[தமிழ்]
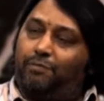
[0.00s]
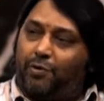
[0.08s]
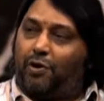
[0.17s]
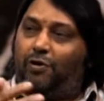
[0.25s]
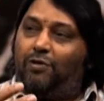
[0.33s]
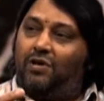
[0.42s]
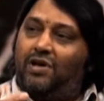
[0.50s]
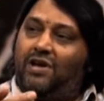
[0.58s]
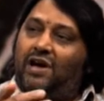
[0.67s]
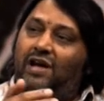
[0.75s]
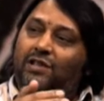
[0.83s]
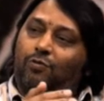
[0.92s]
அப்புறம்
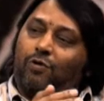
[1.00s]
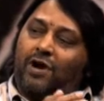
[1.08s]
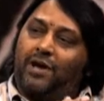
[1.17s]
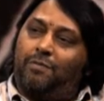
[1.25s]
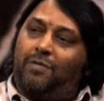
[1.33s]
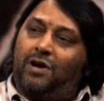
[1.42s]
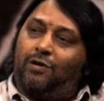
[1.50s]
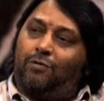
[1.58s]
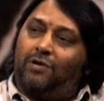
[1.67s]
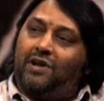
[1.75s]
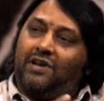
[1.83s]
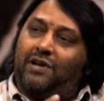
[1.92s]
அந்த ஓஎம்ஆர்
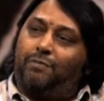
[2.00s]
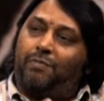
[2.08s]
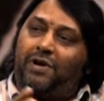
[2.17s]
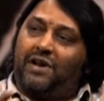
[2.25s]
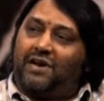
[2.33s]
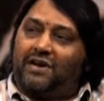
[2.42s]
ரோட்டில் இருக்கிற பல